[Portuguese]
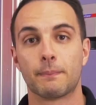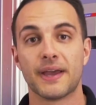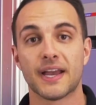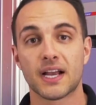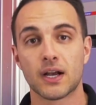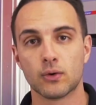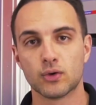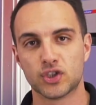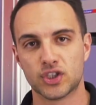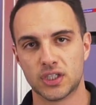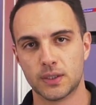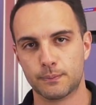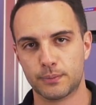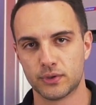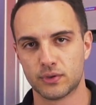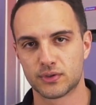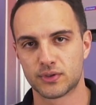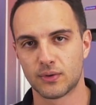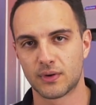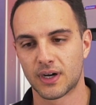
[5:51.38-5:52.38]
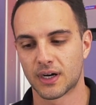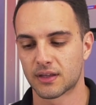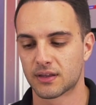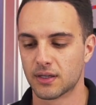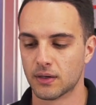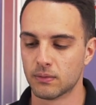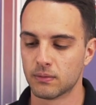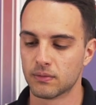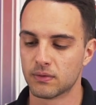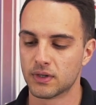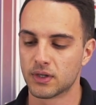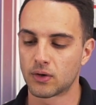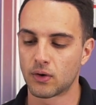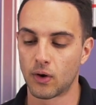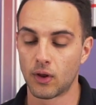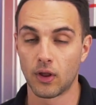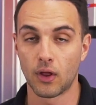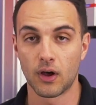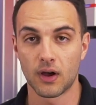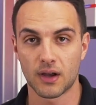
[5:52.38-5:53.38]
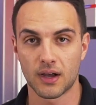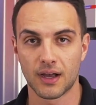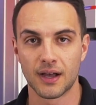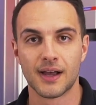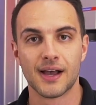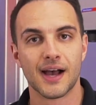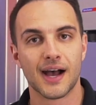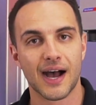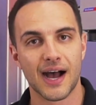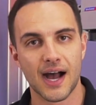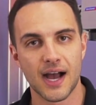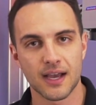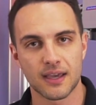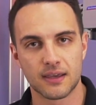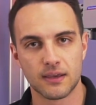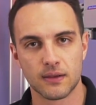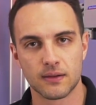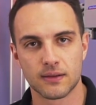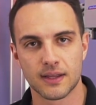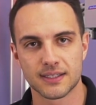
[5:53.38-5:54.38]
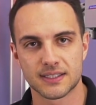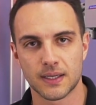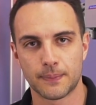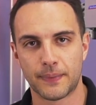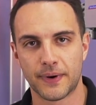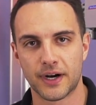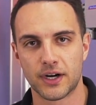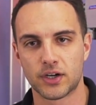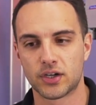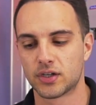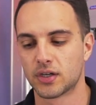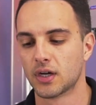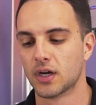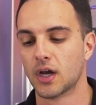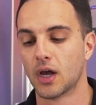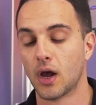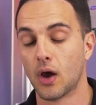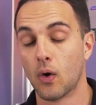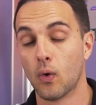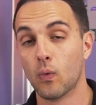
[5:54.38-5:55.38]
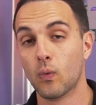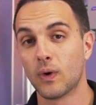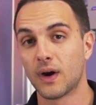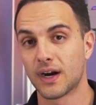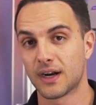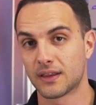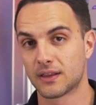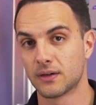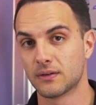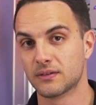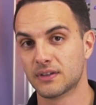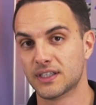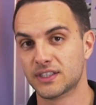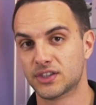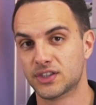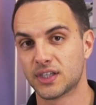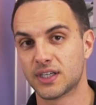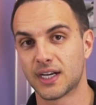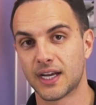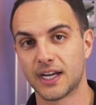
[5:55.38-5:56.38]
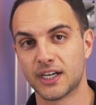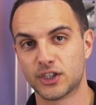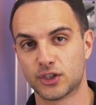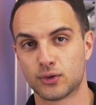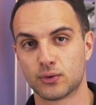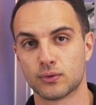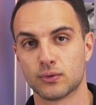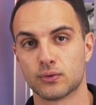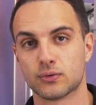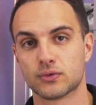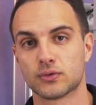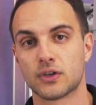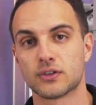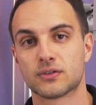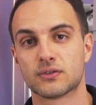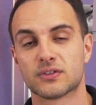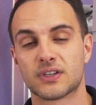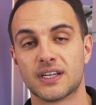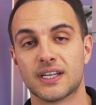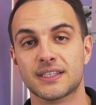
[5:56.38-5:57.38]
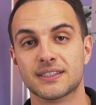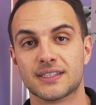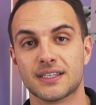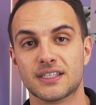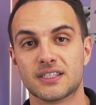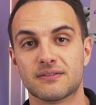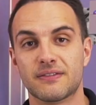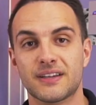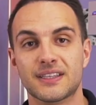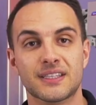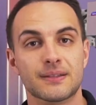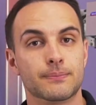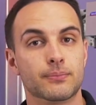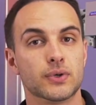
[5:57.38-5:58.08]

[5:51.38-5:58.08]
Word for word: pega o chip do seu cartão, coloca aqui nessa parte. Um cartão desse de crédito, os nossos clientes eles vendem